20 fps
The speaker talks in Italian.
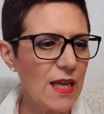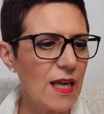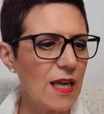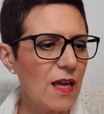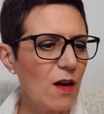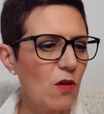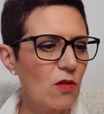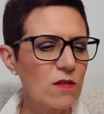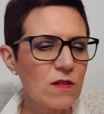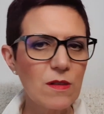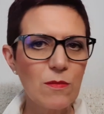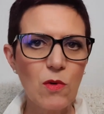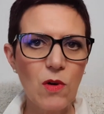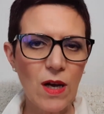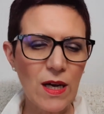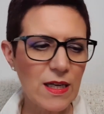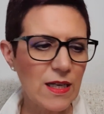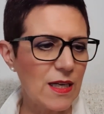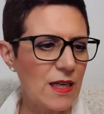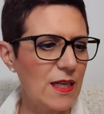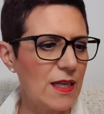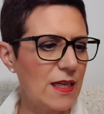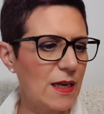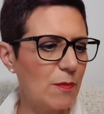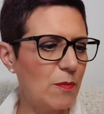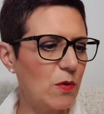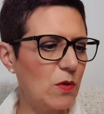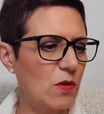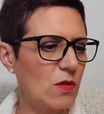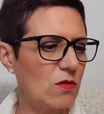è ottimo anche il
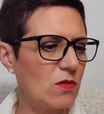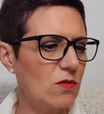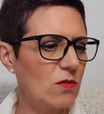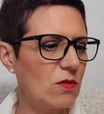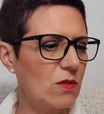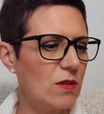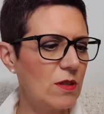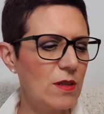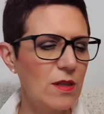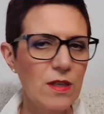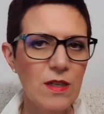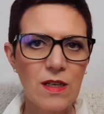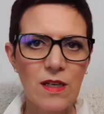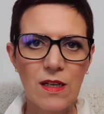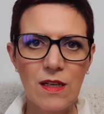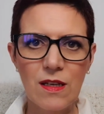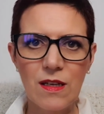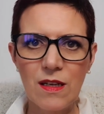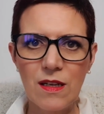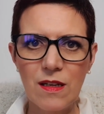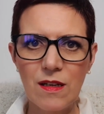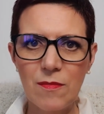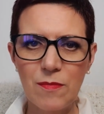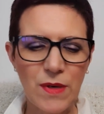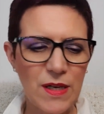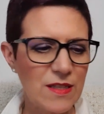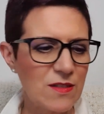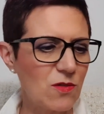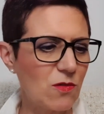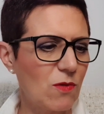rapporto eh,
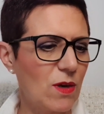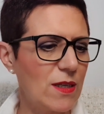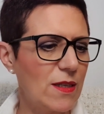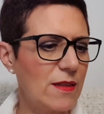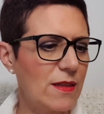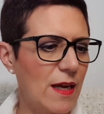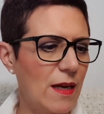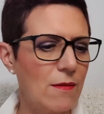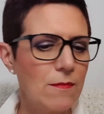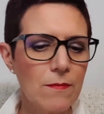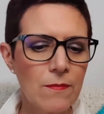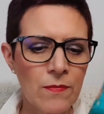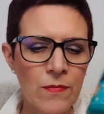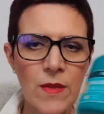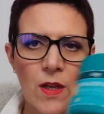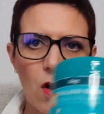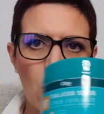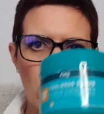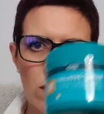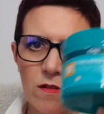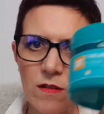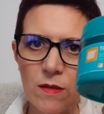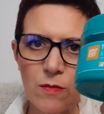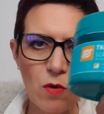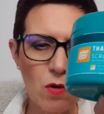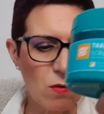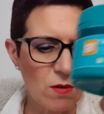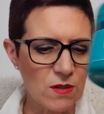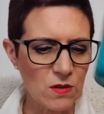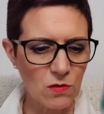prezzo-qualità.
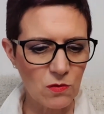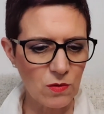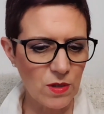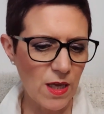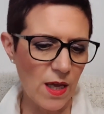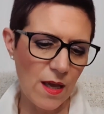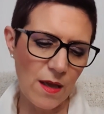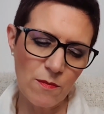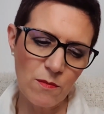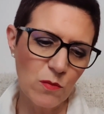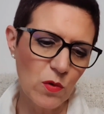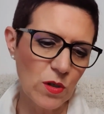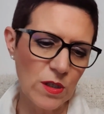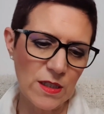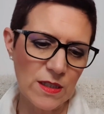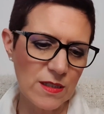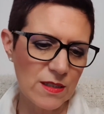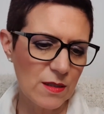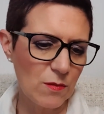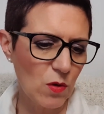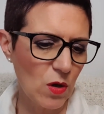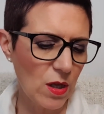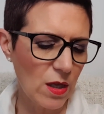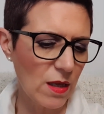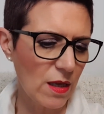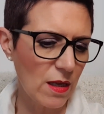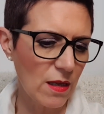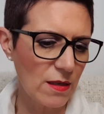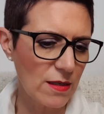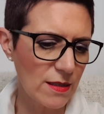Ottimo, questo qui è buonissimo,
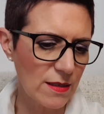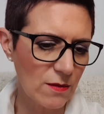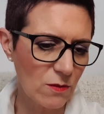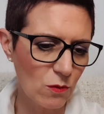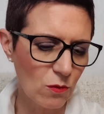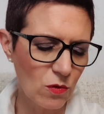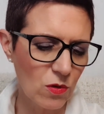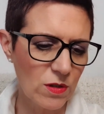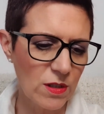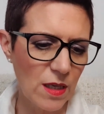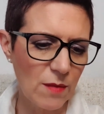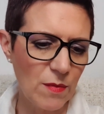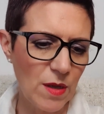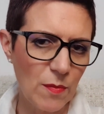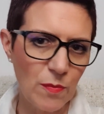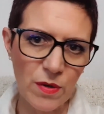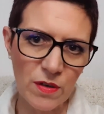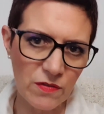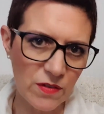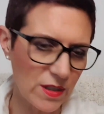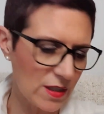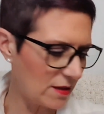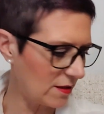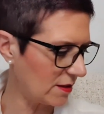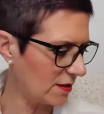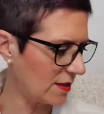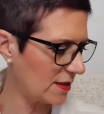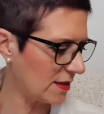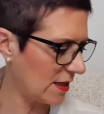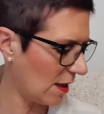è uno dei miei
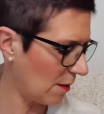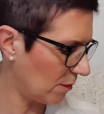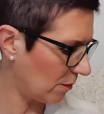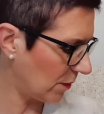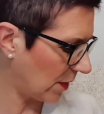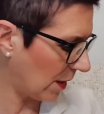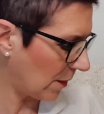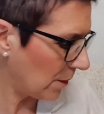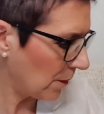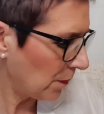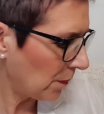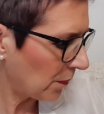preferiti di sempre.